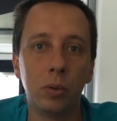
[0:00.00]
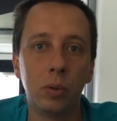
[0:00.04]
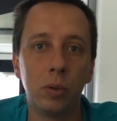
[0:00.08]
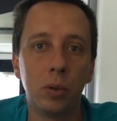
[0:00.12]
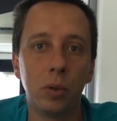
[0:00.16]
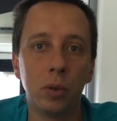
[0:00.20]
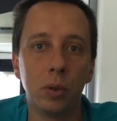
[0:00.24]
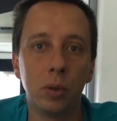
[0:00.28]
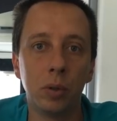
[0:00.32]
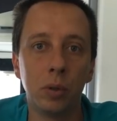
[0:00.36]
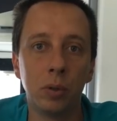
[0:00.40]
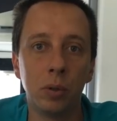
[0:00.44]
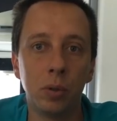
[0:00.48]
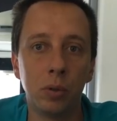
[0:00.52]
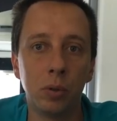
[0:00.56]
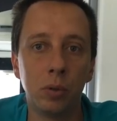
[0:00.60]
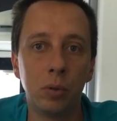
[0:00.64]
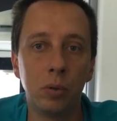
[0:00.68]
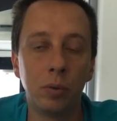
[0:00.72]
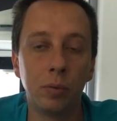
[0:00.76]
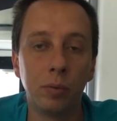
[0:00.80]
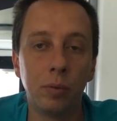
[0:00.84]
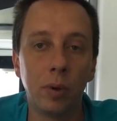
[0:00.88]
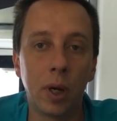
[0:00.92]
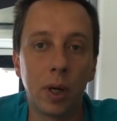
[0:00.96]
Euh,
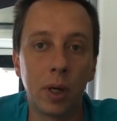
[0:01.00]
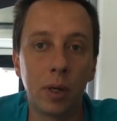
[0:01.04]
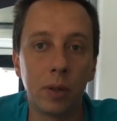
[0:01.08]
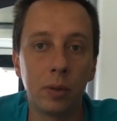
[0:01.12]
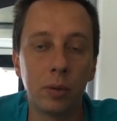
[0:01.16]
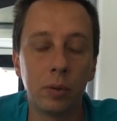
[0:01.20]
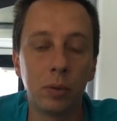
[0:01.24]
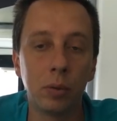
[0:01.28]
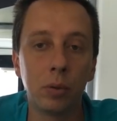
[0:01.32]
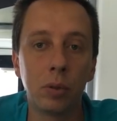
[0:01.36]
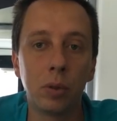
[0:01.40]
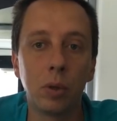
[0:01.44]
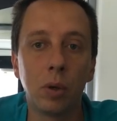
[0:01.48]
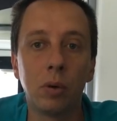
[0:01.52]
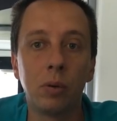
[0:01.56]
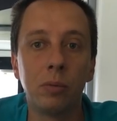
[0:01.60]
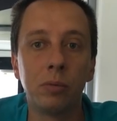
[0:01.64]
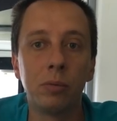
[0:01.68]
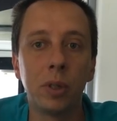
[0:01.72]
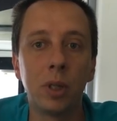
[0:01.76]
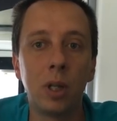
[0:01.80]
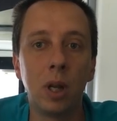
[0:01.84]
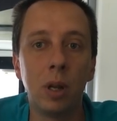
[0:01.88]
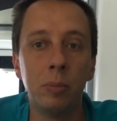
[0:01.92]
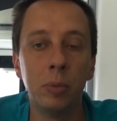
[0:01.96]
donc voilà, donc en
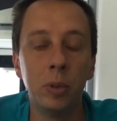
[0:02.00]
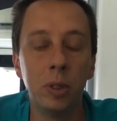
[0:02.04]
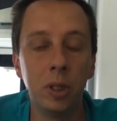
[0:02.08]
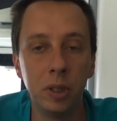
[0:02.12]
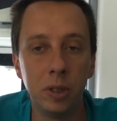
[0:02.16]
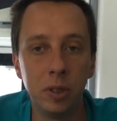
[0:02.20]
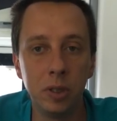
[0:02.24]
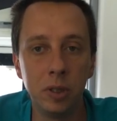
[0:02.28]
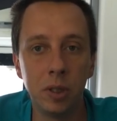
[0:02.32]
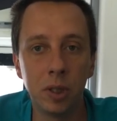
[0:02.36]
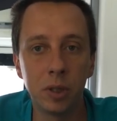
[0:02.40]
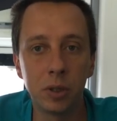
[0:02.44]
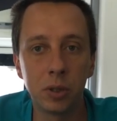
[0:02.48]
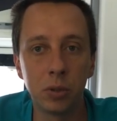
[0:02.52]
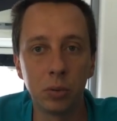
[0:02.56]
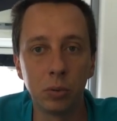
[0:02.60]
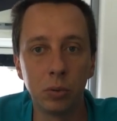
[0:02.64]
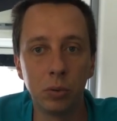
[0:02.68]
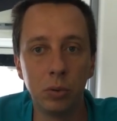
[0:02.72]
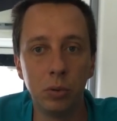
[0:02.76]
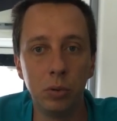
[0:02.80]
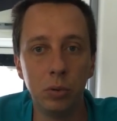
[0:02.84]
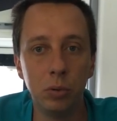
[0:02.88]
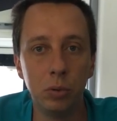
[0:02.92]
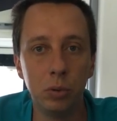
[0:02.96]
fait la monétisation
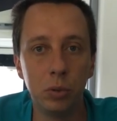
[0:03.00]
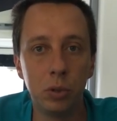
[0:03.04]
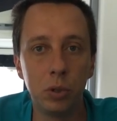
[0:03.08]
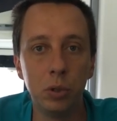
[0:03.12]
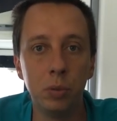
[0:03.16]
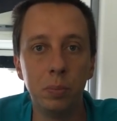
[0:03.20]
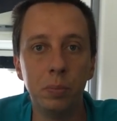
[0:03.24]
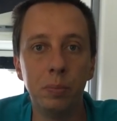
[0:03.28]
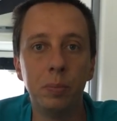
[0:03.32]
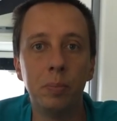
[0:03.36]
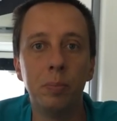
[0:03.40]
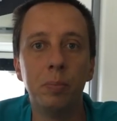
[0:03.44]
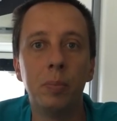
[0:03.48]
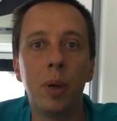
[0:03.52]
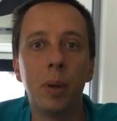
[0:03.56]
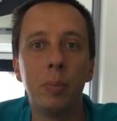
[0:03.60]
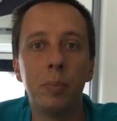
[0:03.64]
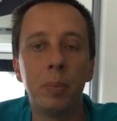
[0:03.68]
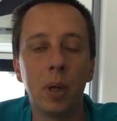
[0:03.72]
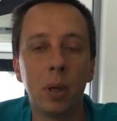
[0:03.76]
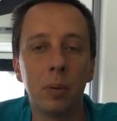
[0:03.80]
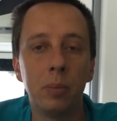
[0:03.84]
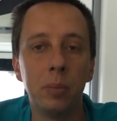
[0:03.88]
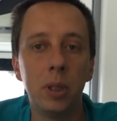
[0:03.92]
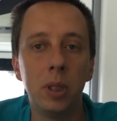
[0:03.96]
de YouTube m'a
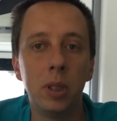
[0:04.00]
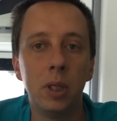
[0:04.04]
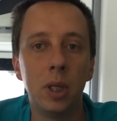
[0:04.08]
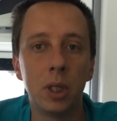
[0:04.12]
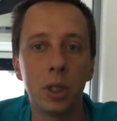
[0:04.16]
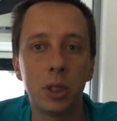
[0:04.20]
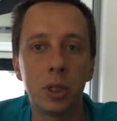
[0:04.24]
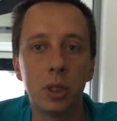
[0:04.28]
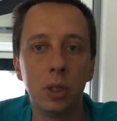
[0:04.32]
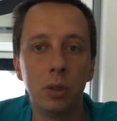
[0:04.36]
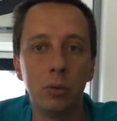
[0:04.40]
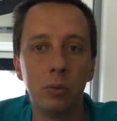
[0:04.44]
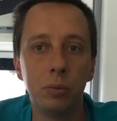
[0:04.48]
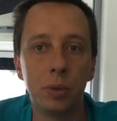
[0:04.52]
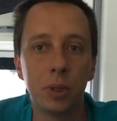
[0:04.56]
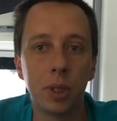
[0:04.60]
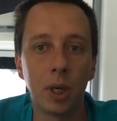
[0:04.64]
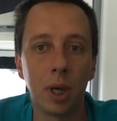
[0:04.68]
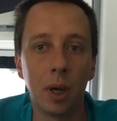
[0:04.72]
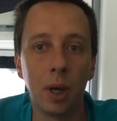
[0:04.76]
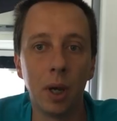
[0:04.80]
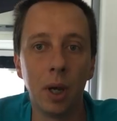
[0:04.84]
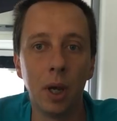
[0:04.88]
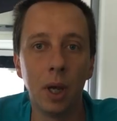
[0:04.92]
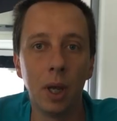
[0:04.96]
permis d'acheter tout
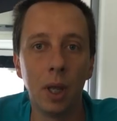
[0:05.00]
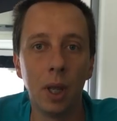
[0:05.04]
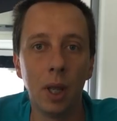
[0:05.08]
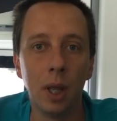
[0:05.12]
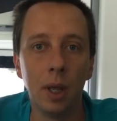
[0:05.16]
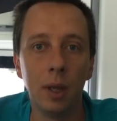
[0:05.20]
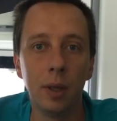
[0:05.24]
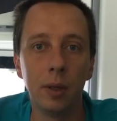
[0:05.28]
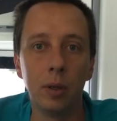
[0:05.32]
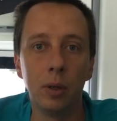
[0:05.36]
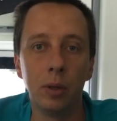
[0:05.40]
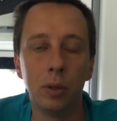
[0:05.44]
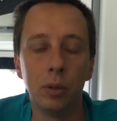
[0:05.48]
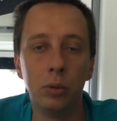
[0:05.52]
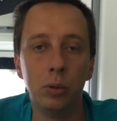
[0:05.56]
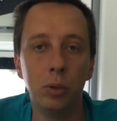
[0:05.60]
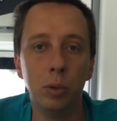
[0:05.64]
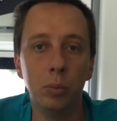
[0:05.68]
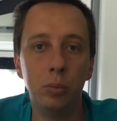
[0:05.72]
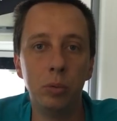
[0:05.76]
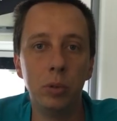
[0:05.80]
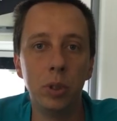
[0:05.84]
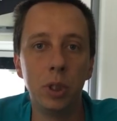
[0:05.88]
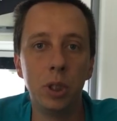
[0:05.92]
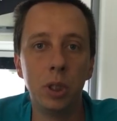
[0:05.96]
ça. Euh,
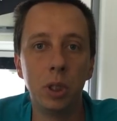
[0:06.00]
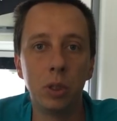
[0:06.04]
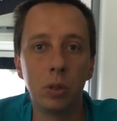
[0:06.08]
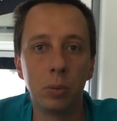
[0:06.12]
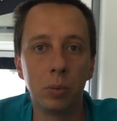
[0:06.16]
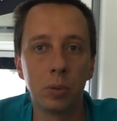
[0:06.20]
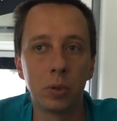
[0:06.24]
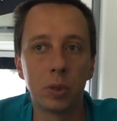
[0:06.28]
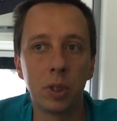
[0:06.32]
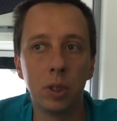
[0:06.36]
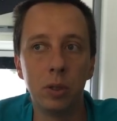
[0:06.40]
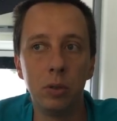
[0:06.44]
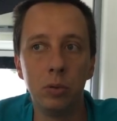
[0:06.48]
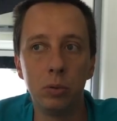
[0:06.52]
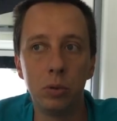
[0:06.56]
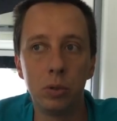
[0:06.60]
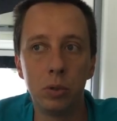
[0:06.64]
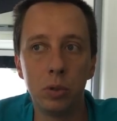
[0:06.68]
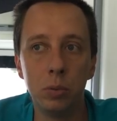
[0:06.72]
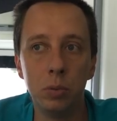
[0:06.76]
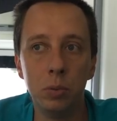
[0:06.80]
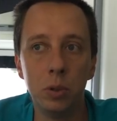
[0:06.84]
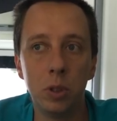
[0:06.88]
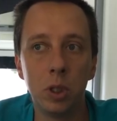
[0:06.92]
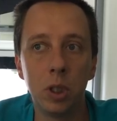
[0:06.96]
depuis que j'ai commencé
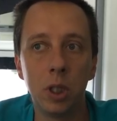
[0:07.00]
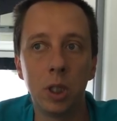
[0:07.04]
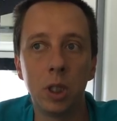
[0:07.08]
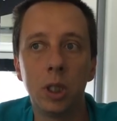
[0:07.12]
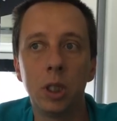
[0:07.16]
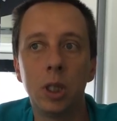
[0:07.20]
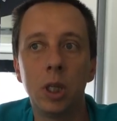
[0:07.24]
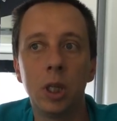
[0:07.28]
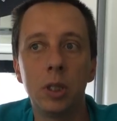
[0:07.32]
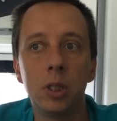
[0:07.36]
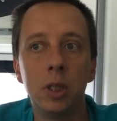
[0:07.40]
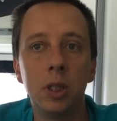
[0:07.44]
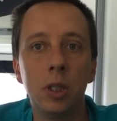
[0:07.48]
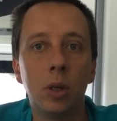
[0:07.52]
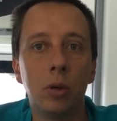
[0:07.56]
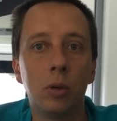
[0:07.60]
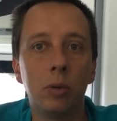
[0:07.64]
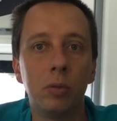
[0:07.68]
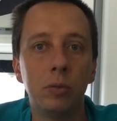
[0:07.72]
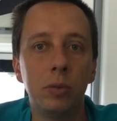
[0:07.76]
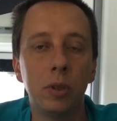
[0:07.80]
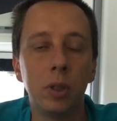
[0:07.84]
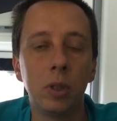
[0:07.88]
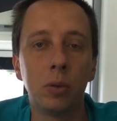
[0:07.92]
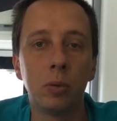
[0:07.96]
YouTube, j'ai gagné
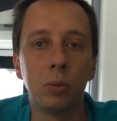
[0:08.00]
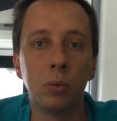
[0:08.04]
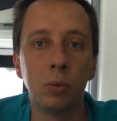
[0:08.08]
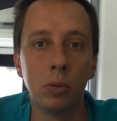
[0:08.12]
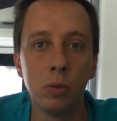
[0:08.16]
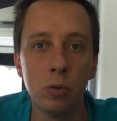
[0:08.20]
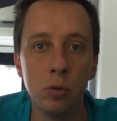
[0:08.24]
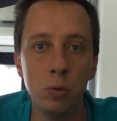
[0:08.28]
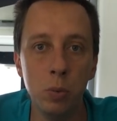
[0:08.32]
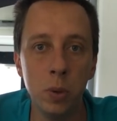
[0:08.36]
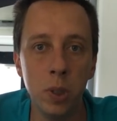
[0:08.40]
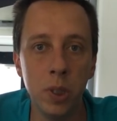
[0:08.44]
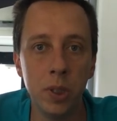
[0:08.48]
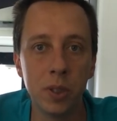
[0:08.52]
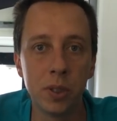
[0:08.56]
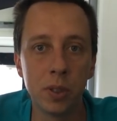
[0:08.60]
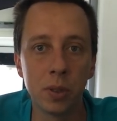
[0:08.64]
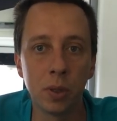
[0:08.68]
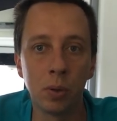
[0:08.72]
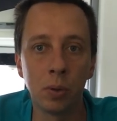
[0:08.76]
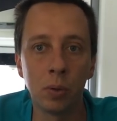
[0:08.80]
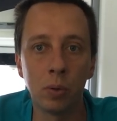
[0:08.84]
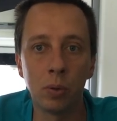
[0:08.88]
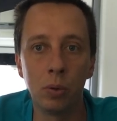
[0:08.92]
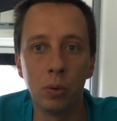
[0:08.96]
environ
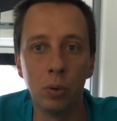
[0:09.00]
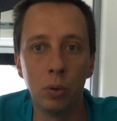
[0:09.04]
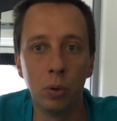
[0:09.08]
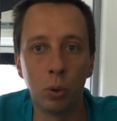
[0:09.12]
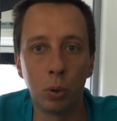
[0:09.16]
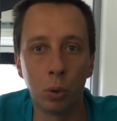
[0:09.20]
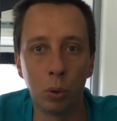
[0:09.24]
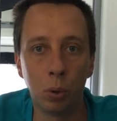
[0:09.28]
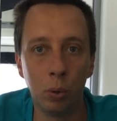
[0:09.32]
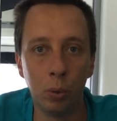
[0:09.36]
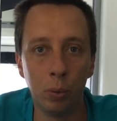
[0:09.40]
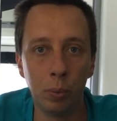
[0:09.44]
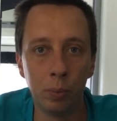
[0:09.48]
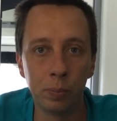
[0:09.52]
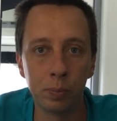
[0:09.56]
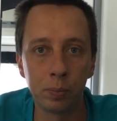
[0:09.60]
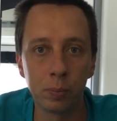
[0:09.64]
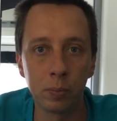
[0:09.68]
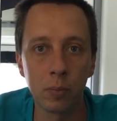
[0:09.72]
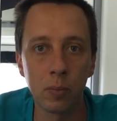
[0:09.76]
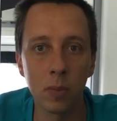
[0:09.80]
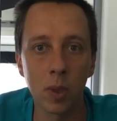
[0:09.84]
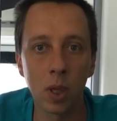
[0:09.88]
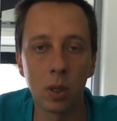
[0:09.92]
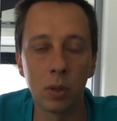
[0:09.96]
800 euros.
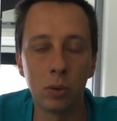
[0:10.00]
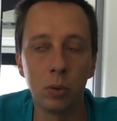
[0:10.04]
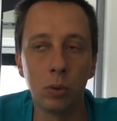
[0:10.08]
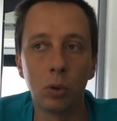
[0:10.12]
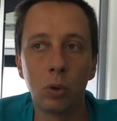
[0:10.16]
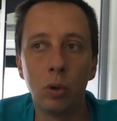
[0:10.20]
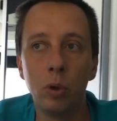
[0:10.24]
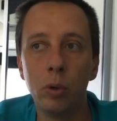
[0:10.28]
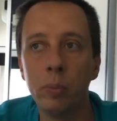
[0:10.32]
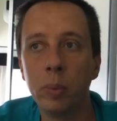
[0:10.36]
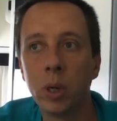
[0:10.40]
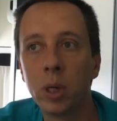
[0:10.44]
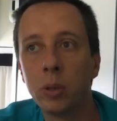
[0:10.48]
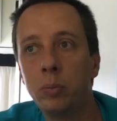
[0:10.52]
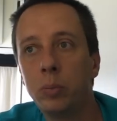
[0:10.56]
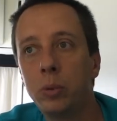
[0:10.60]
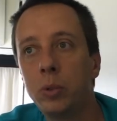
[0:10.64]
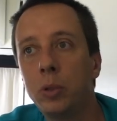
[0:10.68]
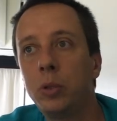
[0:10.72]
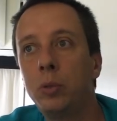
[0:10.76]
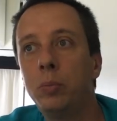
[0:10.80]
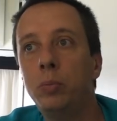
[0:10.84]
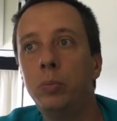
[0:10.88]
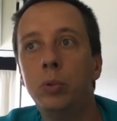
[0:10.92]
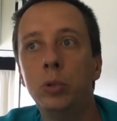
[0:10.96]
Donc le
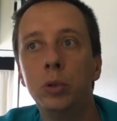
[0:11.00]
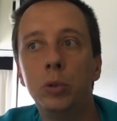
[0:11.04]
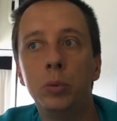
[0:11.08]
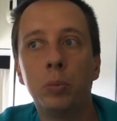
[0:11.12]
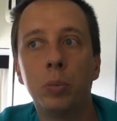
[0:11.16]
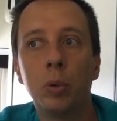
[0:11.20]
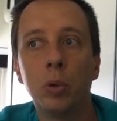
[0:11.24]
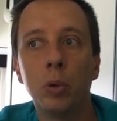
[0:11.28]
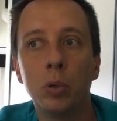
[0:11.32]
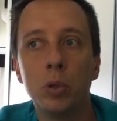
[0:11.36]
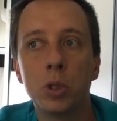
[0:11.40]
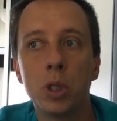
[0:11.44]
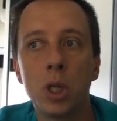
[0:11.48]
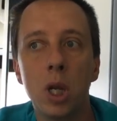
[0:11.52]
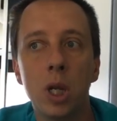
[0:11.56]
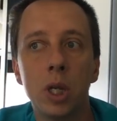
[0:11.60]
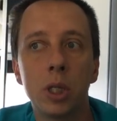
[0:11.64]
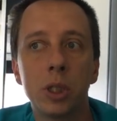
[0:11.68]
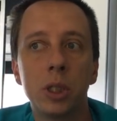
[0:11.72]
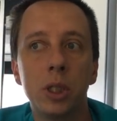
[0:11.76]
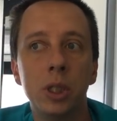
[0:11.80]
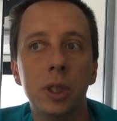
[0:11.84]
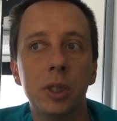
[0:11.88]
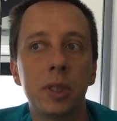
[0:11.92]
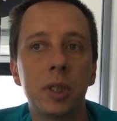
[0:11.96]
MacBook Pro, je l'ai
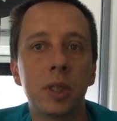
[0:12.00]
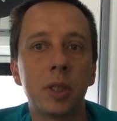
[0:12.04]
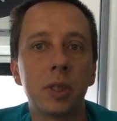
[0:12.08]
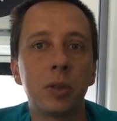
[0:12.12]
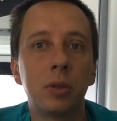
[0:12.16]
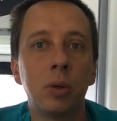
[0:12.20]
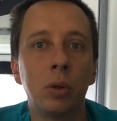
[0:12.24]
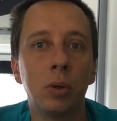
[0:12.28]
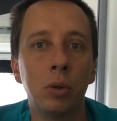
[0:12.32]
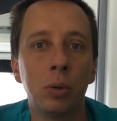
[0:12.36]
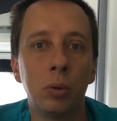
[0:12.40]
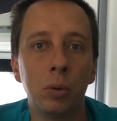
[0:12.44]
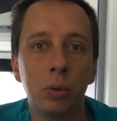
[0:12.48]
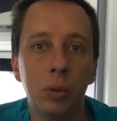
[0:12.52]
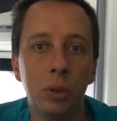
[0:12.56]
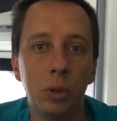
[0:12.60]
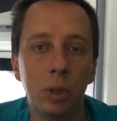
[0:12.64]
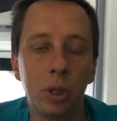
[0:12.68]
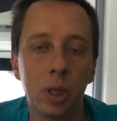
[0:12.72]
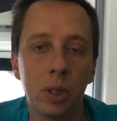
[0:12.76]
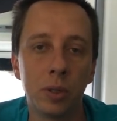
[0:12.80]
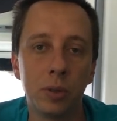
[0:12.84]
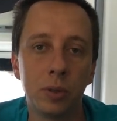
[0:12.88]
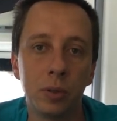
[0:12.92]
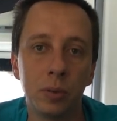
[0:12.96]
acheté 500 euros
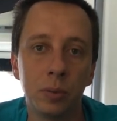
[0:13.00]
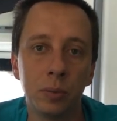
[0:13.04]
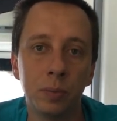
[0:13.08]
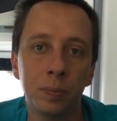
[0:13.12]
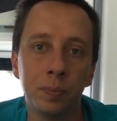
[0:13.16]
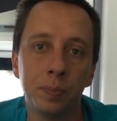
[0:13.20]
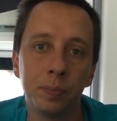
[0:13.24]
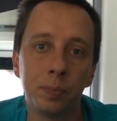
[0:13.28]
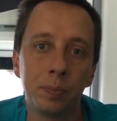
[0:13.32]
d'occasion.